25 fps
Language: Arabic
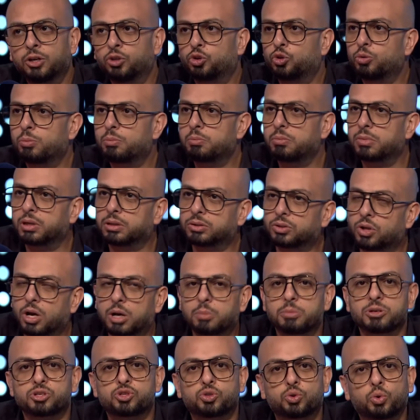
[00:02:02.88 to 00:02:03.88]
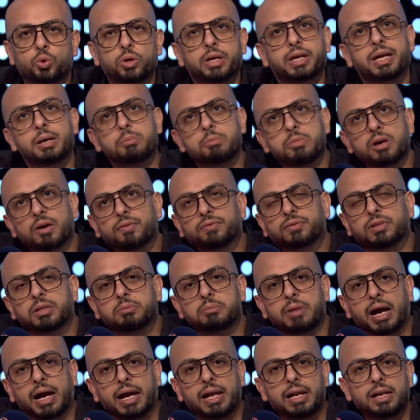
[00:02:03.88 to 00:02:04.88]
تقوم ضاربه ستوري جنب يافطه
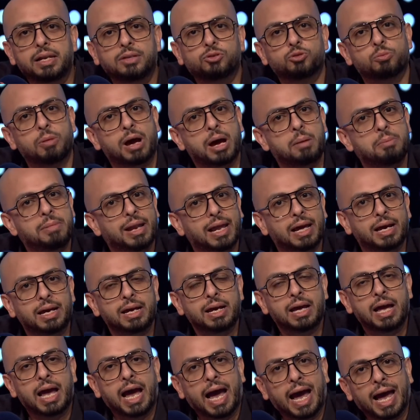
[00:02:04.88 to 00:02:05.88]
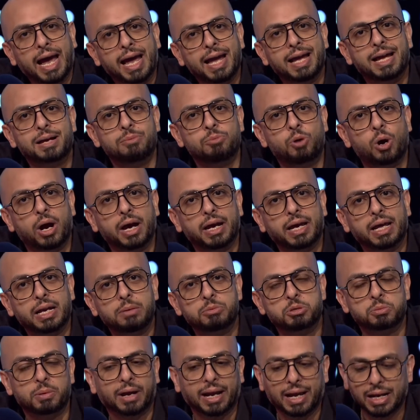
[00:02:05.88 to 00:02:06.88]
محل تقوم عامله حاجه معينه
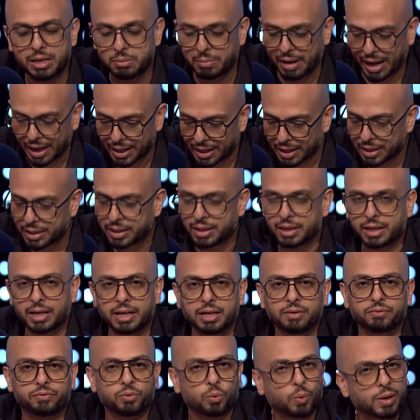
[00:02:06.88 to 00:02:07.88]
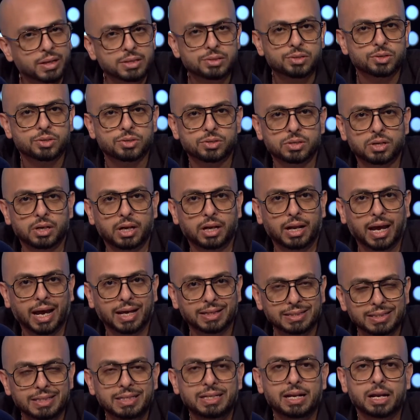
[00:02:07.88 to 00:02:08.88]
مش بتكلم على الانفلونسرز
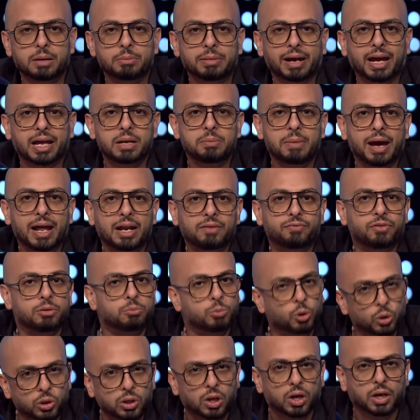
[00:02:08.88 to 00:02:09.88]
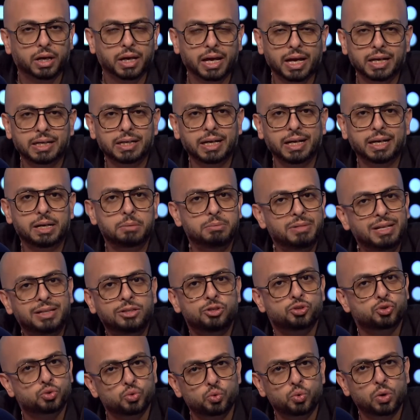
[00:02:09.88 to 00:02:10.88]
العاديين انا بتكلم على في المطلق يعني احنا
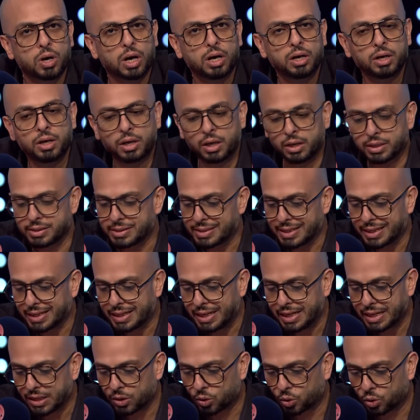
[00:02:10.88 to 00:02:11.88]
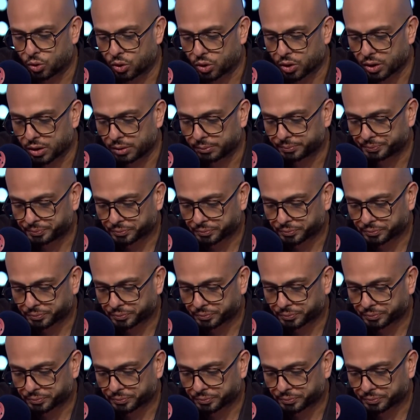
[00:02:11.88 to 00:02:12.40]
بندي صوره ذهنيه اخرى